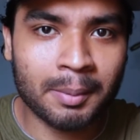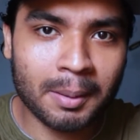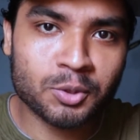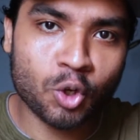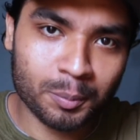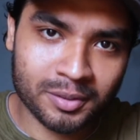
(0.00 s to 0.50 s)
अभी
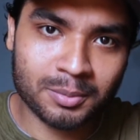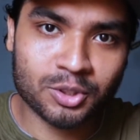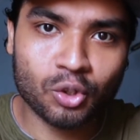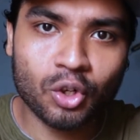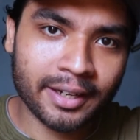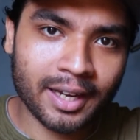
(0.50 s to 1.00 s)
आप शॉर्ट पर समझ
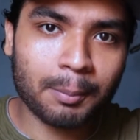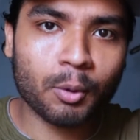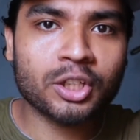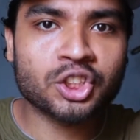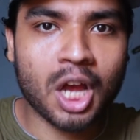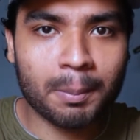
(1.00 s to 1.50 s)
लो कि अगर आपको
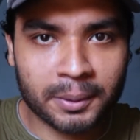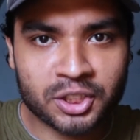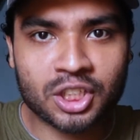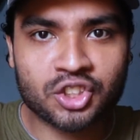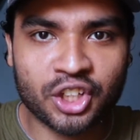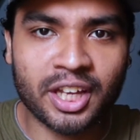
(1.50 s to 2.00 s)
एक शार्प
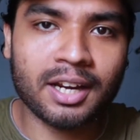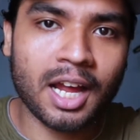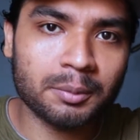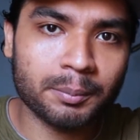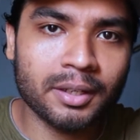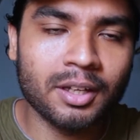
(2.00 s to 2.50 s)
पिक्चर चाहिए
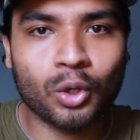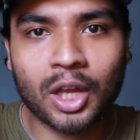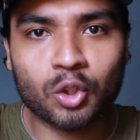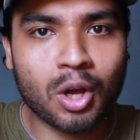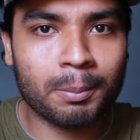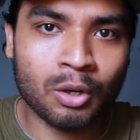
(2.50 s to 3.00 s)
रात में तो या
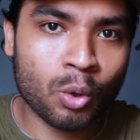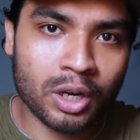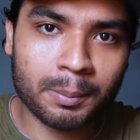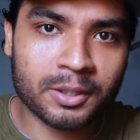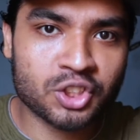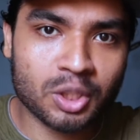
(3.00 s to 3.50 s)
तो आप लोअर
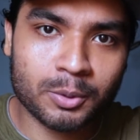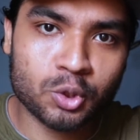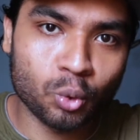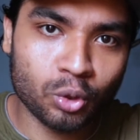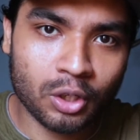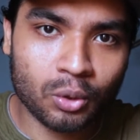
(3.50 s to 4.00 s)
अपर्चर में
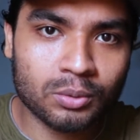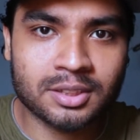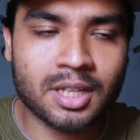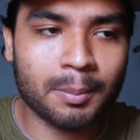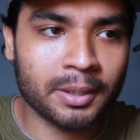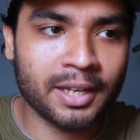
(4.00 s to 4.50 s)
शूट करो
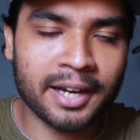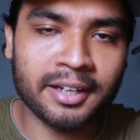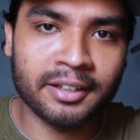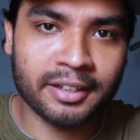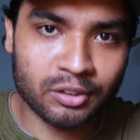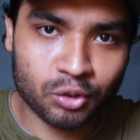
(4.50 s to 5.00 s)
जिससे आपकी लाइट
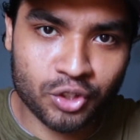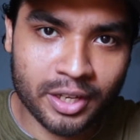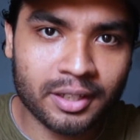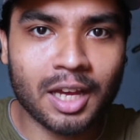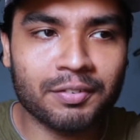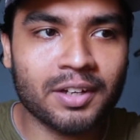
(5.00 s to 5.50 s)
इंक्रीज हो
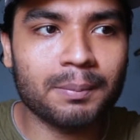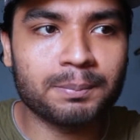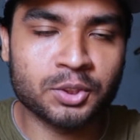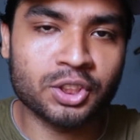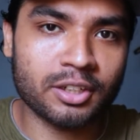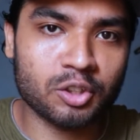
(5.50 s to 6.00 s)
जाए या फिर आप
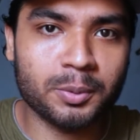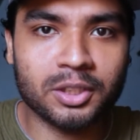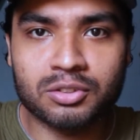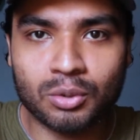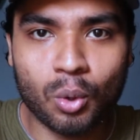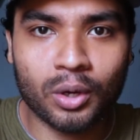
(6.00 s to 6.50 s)
शटर स्पीड
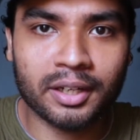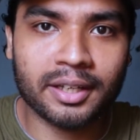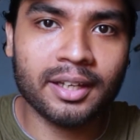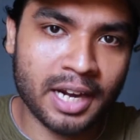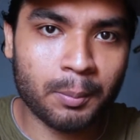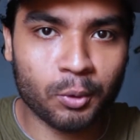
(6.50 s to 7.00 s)
स्लो
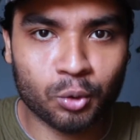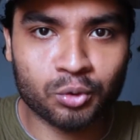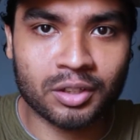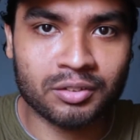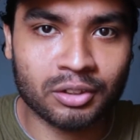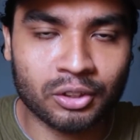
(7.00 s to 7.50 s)
करके ट्राईपोड यूज
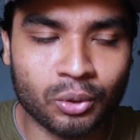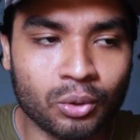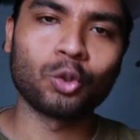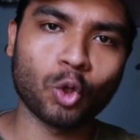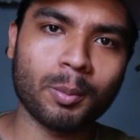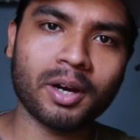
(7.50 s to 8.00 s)
कर सकते
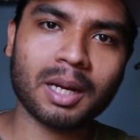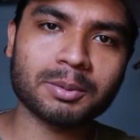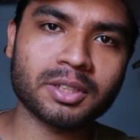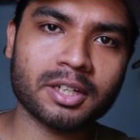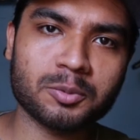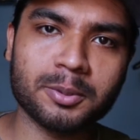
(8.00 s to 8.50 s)
हो तो अब अगर आप
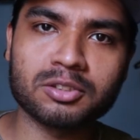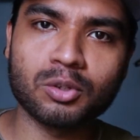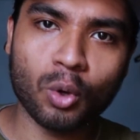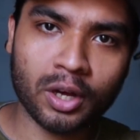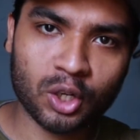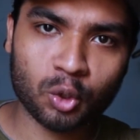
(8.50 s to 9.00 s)
शटर स्पीड
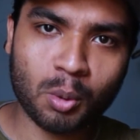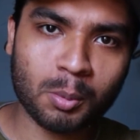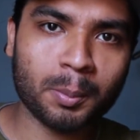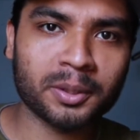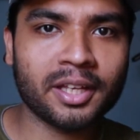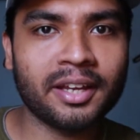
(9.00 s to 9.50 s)
स्लो कर रहे हो तो
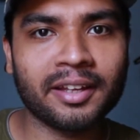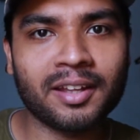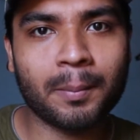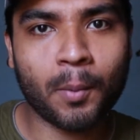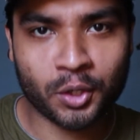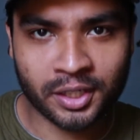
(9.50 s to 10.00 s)
आपको पता है
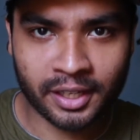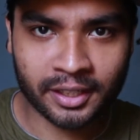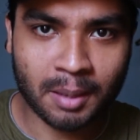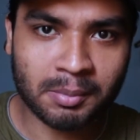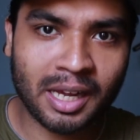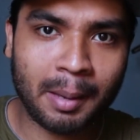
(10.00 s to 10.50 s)
कितना इंपॉर्टेंट है
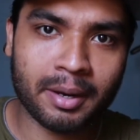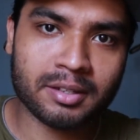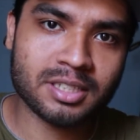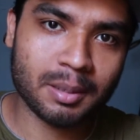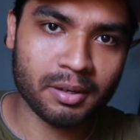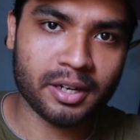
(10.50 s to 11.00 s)
कि आपका कैमरा
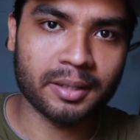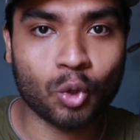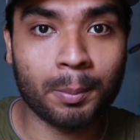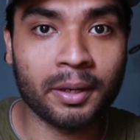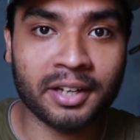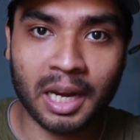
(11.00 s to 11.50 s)
स्टेबल रहे तो
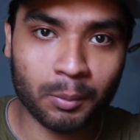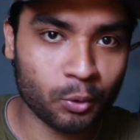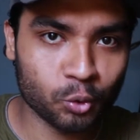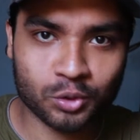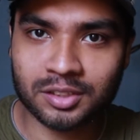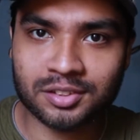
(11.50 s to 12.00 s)
आप एक
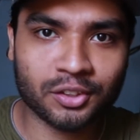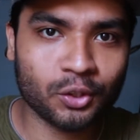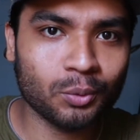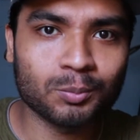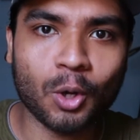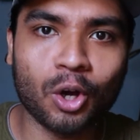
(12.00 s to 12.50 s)
ट्राईपोड यूज कर सकते
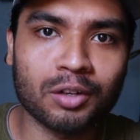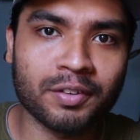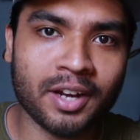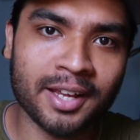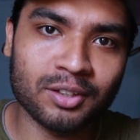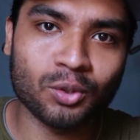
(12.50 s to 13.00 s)
हो और
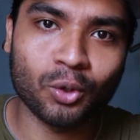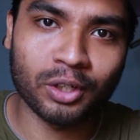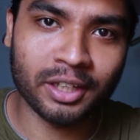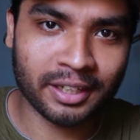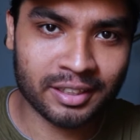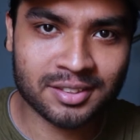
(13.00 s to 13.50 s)
फिर आई को
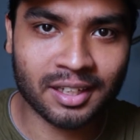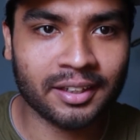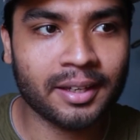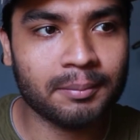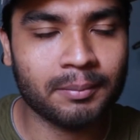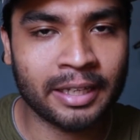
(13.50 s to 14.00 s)
डिक्रीज
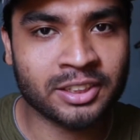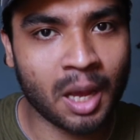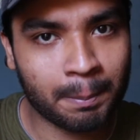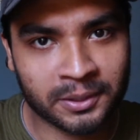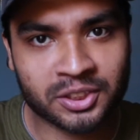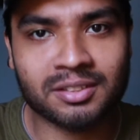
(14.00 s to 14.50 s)
करके एक
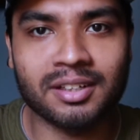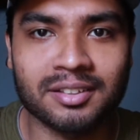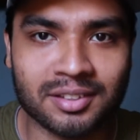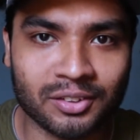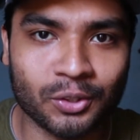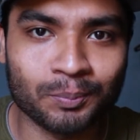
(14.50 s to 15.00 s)
शार्प पिक्चर ले
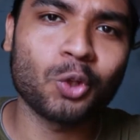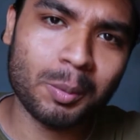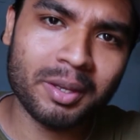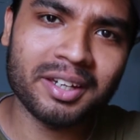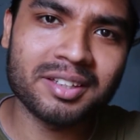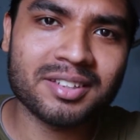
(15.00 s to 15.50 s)
सकते हो तो ये
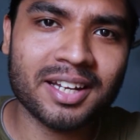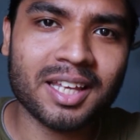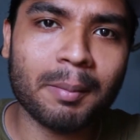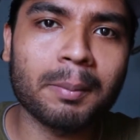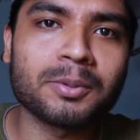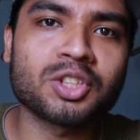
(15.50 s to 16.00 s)
भी एक रीजन है कि
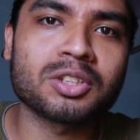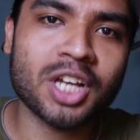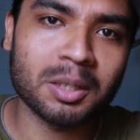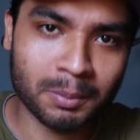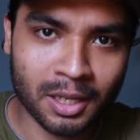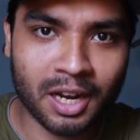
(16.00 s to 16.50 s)
आपकी पिक्चर
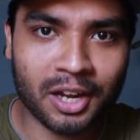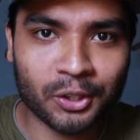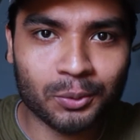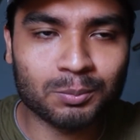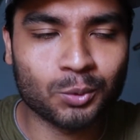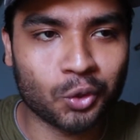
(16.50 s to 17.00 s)
शायद ब्लर आ रही
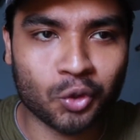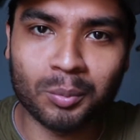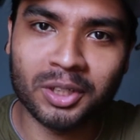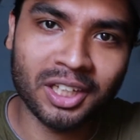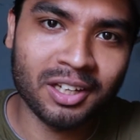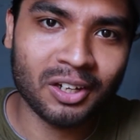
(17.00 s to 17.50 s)
हो तो इसको
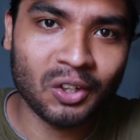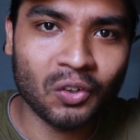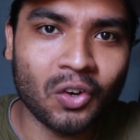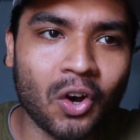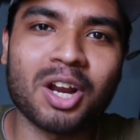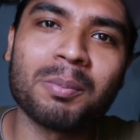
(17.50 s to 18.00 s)
भी ठीक कर लो
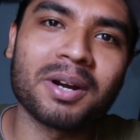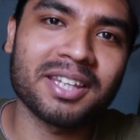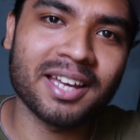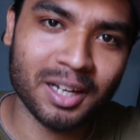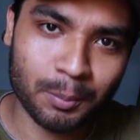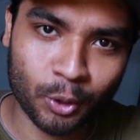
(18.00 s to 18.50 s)
और हम
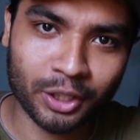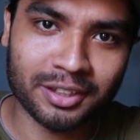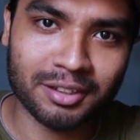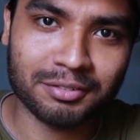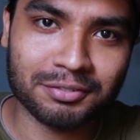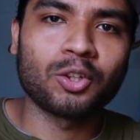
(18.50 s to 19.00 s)
बढ़ते हैं अगले पॉइंट की
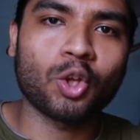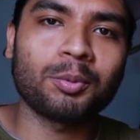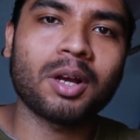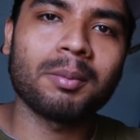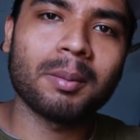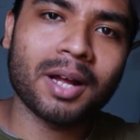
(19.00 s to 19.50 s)
तरफ तो
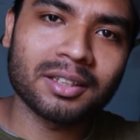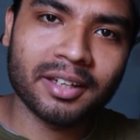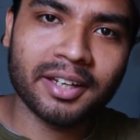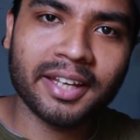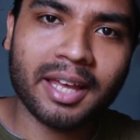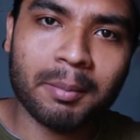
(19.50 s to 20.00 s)
अब तक हमने बात
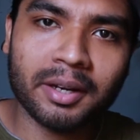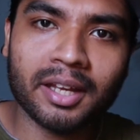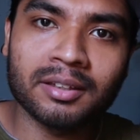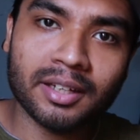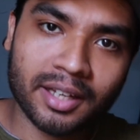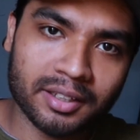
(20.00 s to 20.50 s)
करी कि कैमरे के
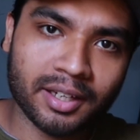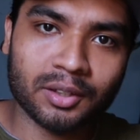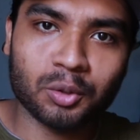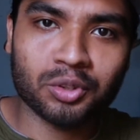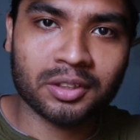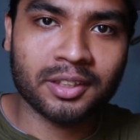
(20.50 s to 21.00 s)
अंदर क्या
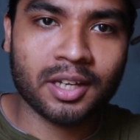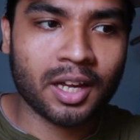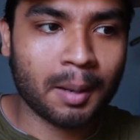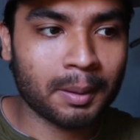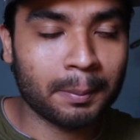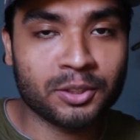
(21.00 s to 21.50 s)
दिक्कत हो सकती है
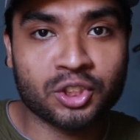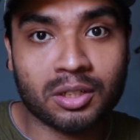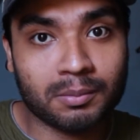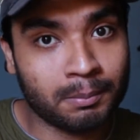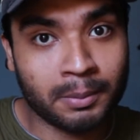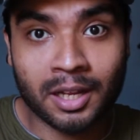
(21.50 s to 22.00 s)
अगर आपकी पिक्चर
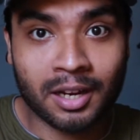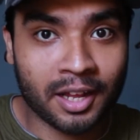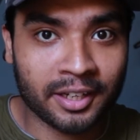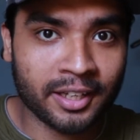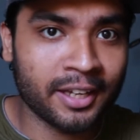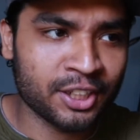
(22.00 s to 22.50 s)
ब्लर आ
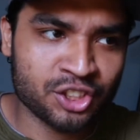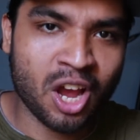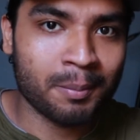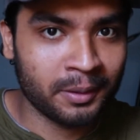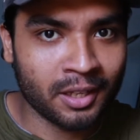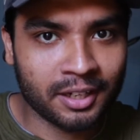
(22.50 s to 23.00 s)
रही है या
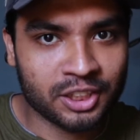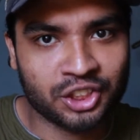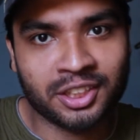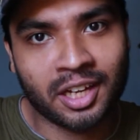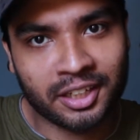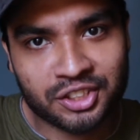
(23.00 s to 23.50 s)
शार्प नहीं आ रही
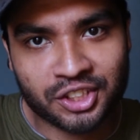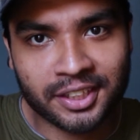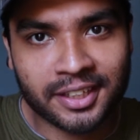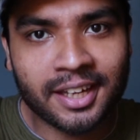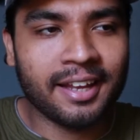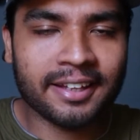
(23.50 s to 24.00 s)
जितनी आनी
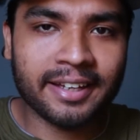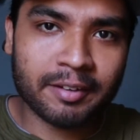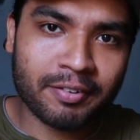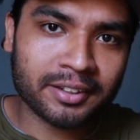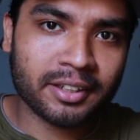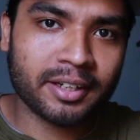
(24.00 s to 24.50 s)
चाहिए लेकिन
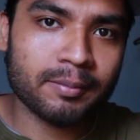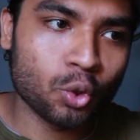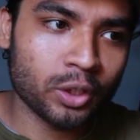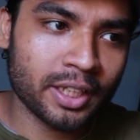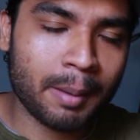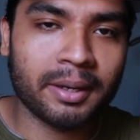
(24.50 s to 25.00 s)
एक फैक्टर है
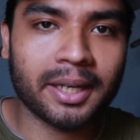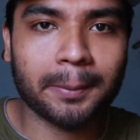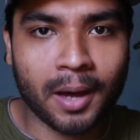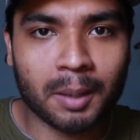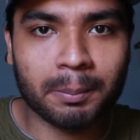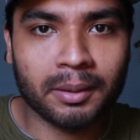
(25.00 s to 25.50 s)
जो कि कैमरे के
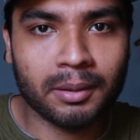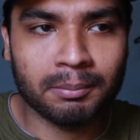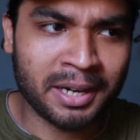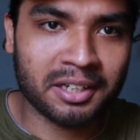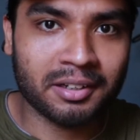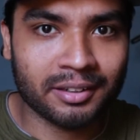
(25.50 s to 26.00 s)
बाहर भी
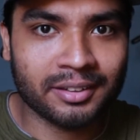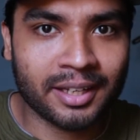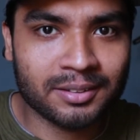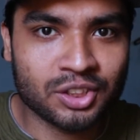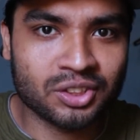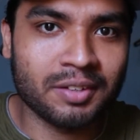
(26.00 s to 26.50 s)
मैटर करता
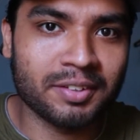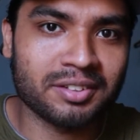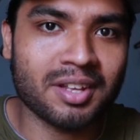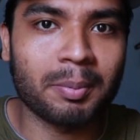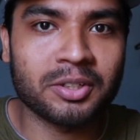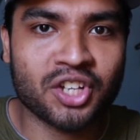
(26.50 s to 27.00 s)
है जिसकी वजह
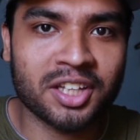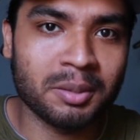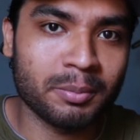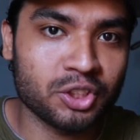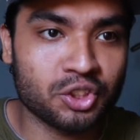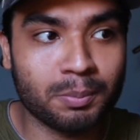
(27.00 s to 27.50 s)
से आपकी शायद
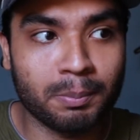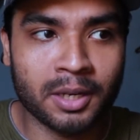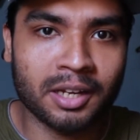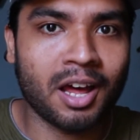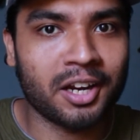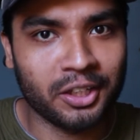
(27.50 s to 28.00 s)
इमेज
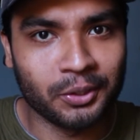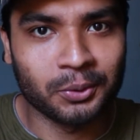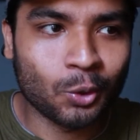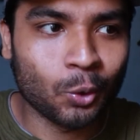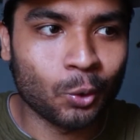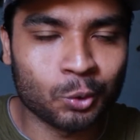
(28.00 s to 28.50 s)
ब्लर आ रही हो
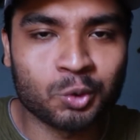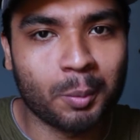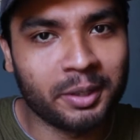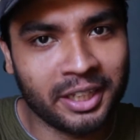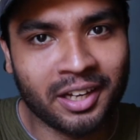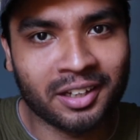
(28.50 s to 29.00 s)
तो उसको
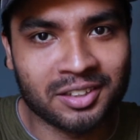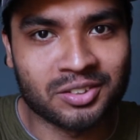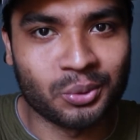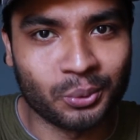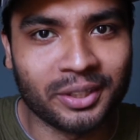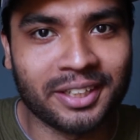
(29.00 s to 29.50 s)
भी ठीक करना
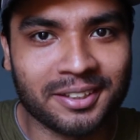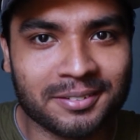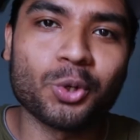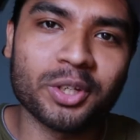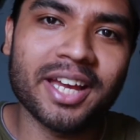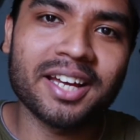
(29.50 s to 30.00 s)
जरूरी है
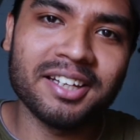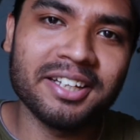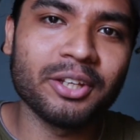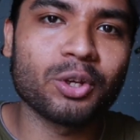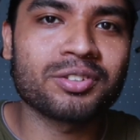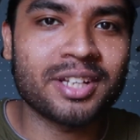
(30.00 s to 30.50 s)
जो कि है
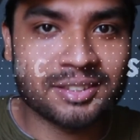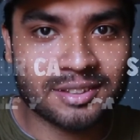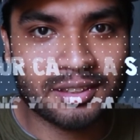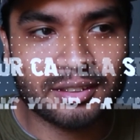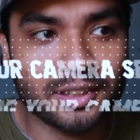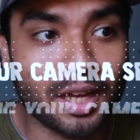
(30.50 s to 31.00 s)
क्लीनिंग योर
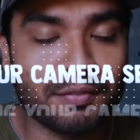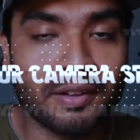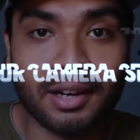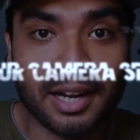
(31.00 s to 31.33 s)
सेंसर या फिर